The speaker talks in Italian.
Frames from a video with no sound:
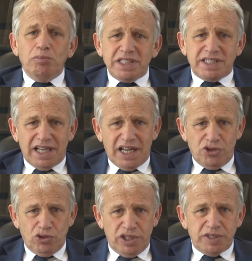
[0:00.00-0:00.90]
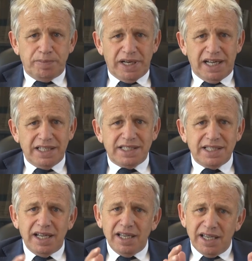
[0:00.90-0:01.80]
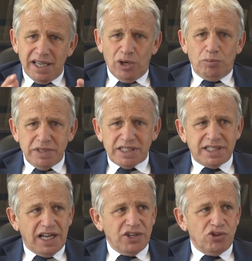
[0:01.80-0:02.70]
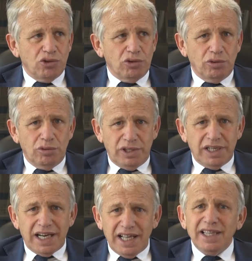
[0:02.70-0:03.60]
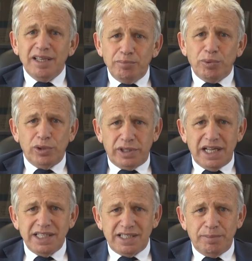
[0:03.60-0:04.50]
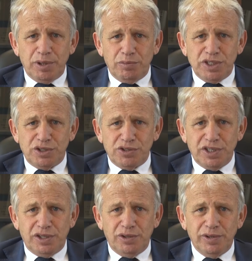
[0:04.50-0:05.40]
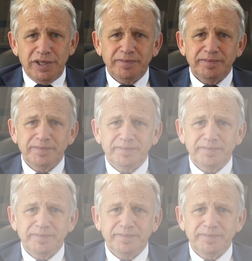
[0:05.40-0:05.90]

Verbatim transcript: un messaggio di speranza, è un messaggio di grande importanza per questo settore.